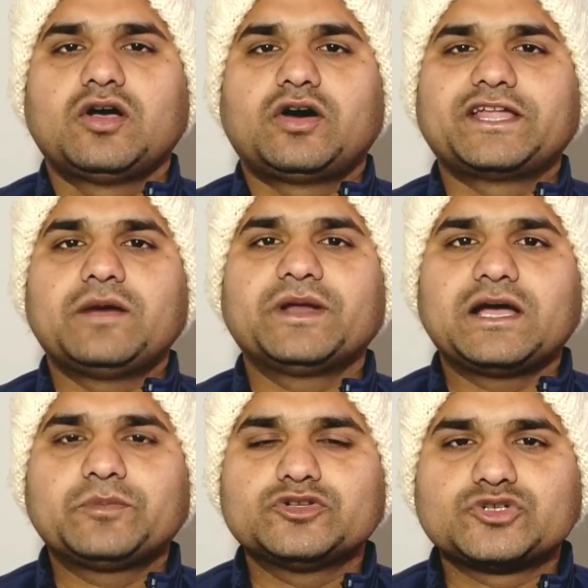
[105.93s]
और यहाँ पर
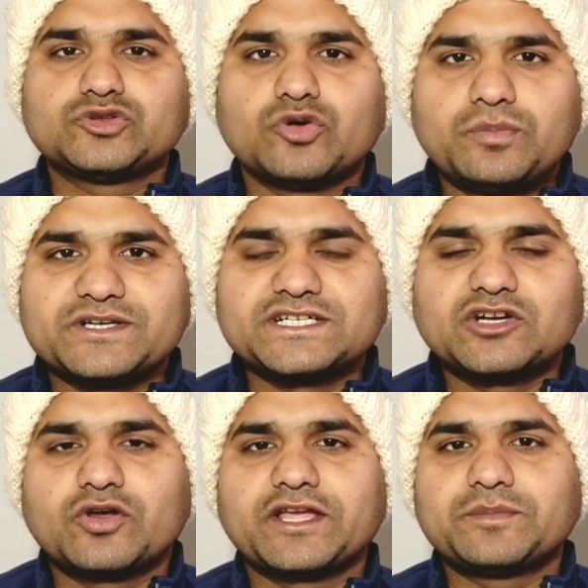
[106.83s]
आपको जो दो परसेंट
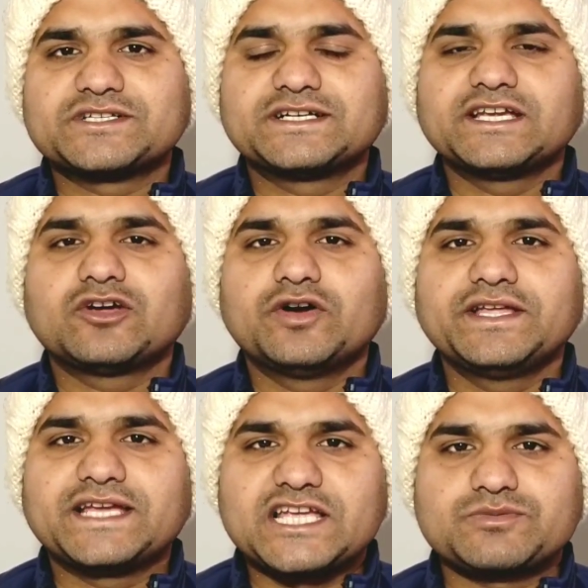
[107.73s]
और एक परसेंट के
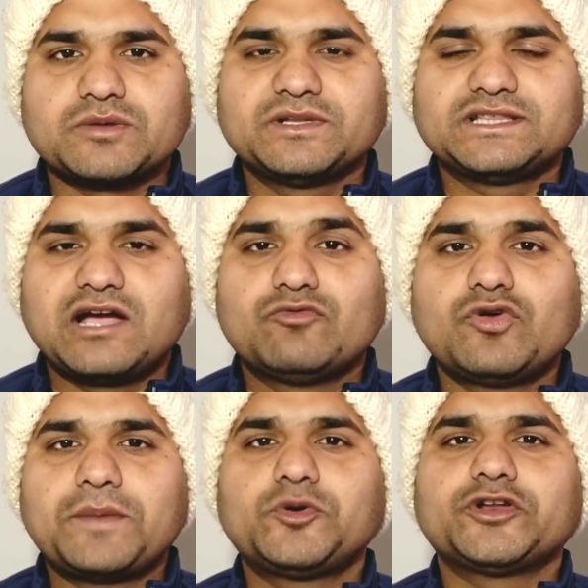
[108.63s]
अकॉर्डिंग कैशबैक मिलता है वो
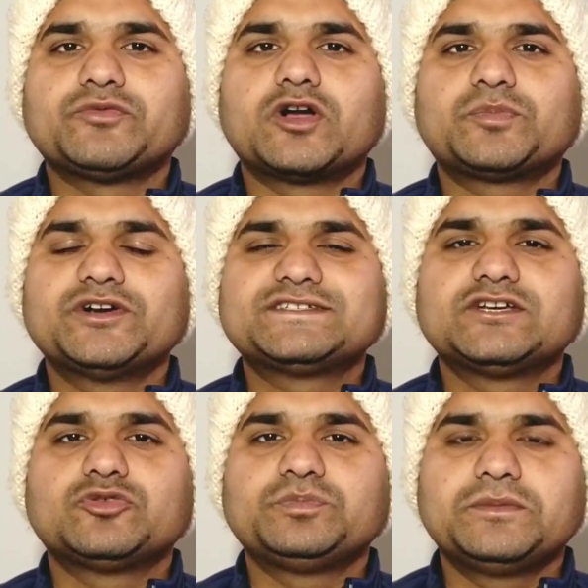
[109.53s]
आपको रिवॉर्ड पॉइंट्स के
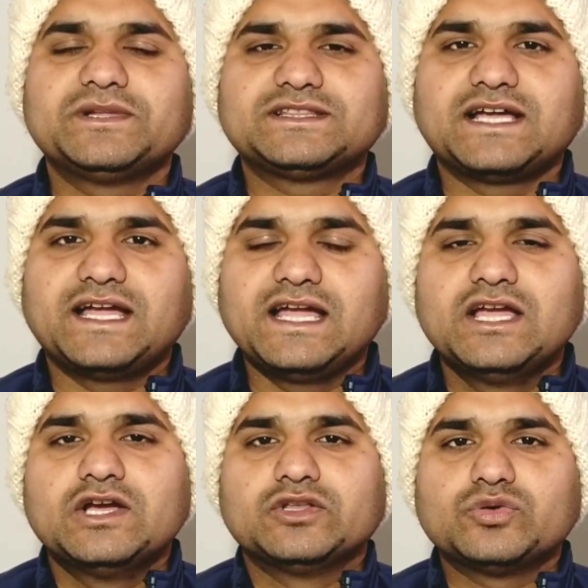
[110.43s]
रूप में मिलता है
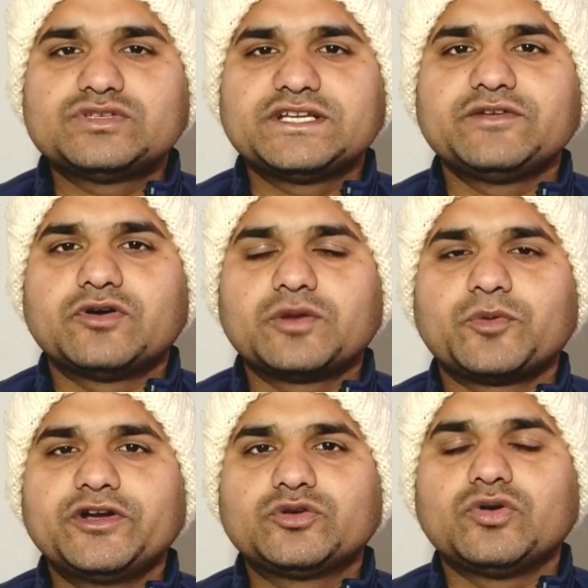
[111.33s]
तो उस रिवॉर्ड
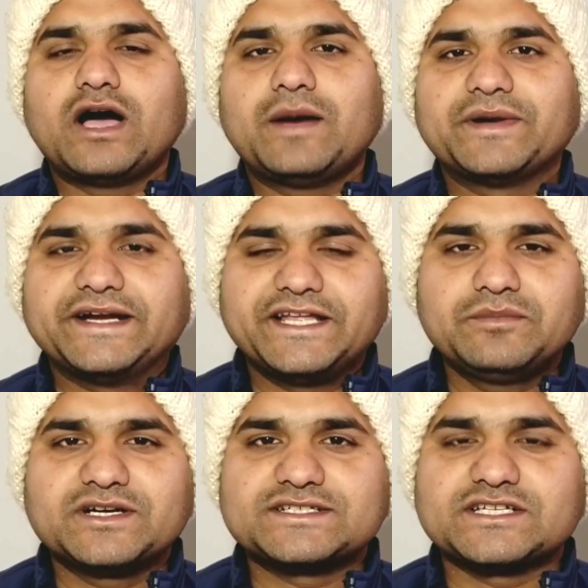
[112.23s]
पॉइंट को आप रिडीम
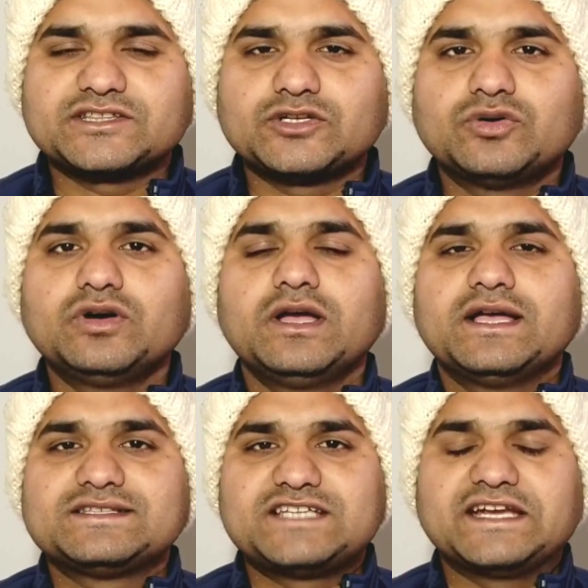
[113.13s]
कर सकते हो
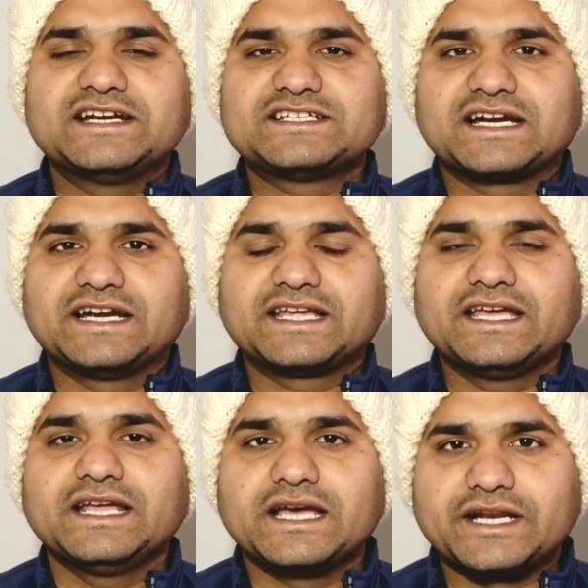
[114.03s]
स्टैंडर्ड चार्टर के
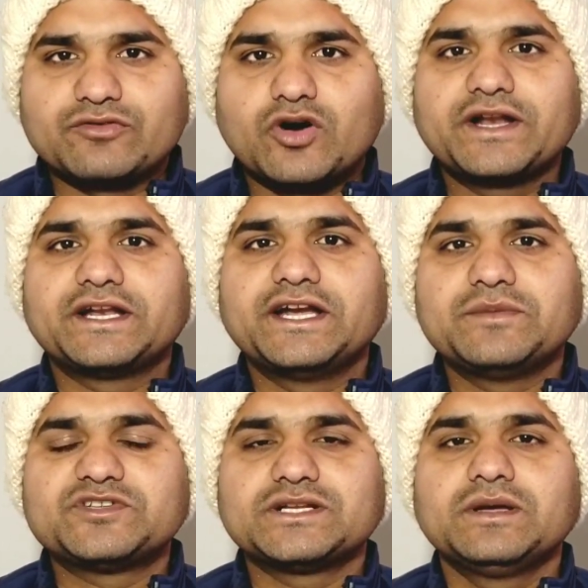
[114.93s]
रिवॉर्ड
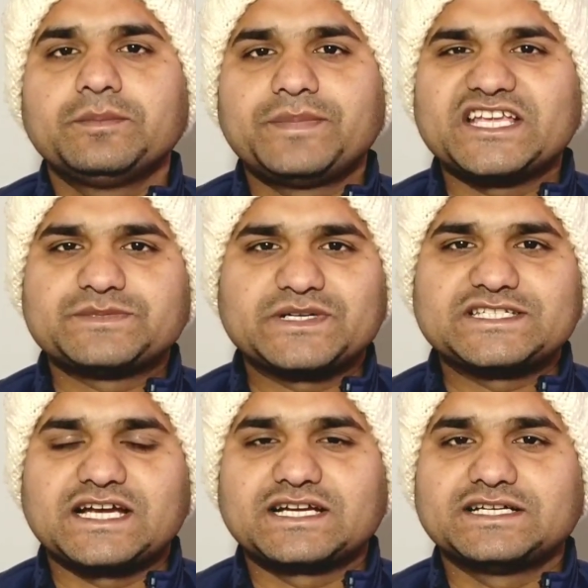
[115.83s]
रिडीमशन पेज पर
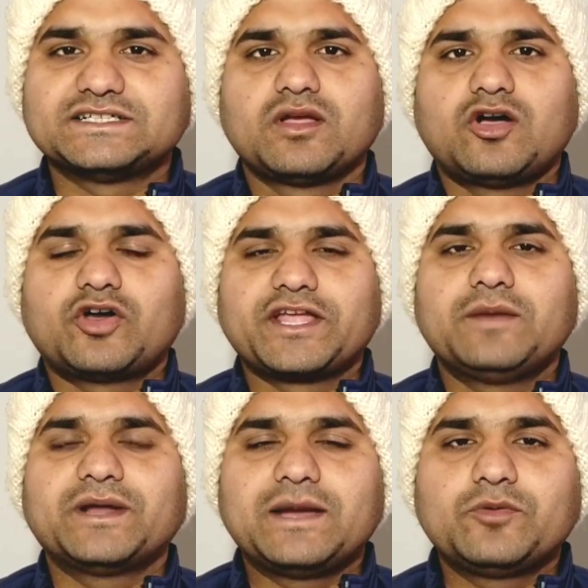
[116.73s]
जाकर और
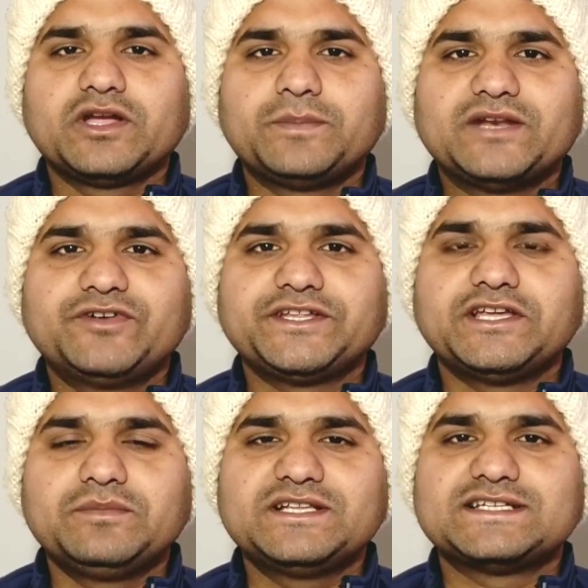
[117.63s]
यहाँ पर आपको एक बेनिफिट
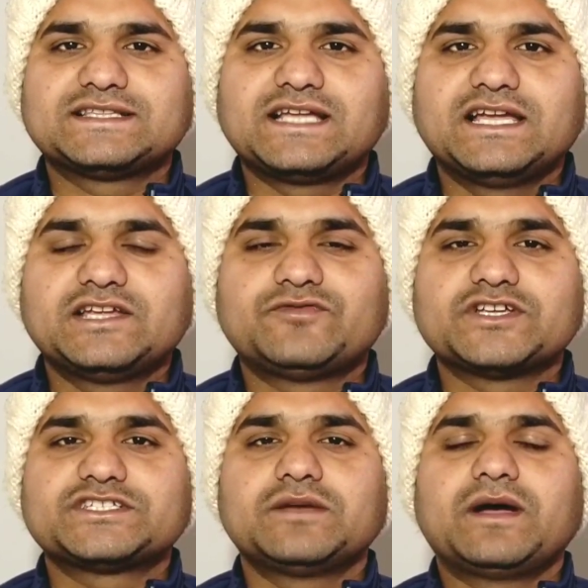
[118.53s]
ये मिल जाता है कि
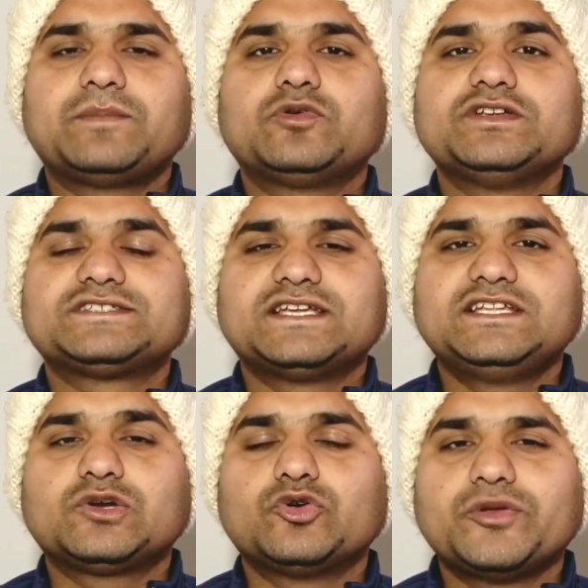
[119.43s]
फर्स्ट टाइम आपको इसके
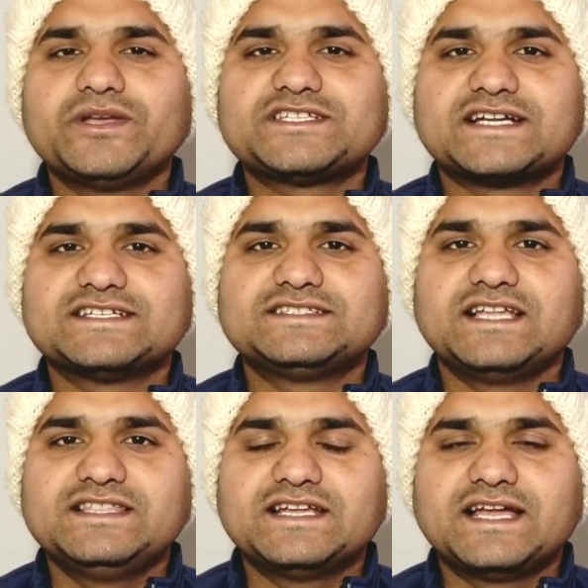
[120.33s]
लिए कोई भी चार्जेस
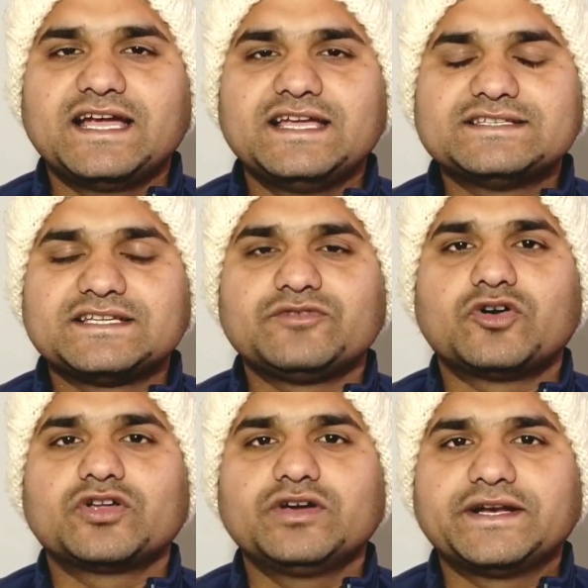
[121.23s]
नहीं देना है इस
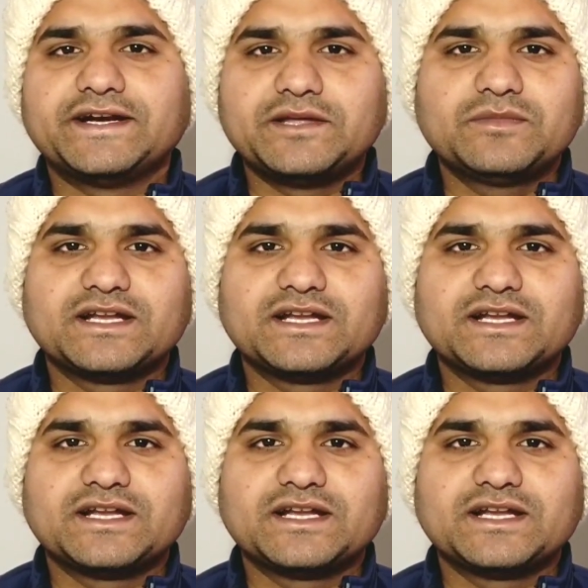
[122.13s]
रिवॉर्ड को रिडीम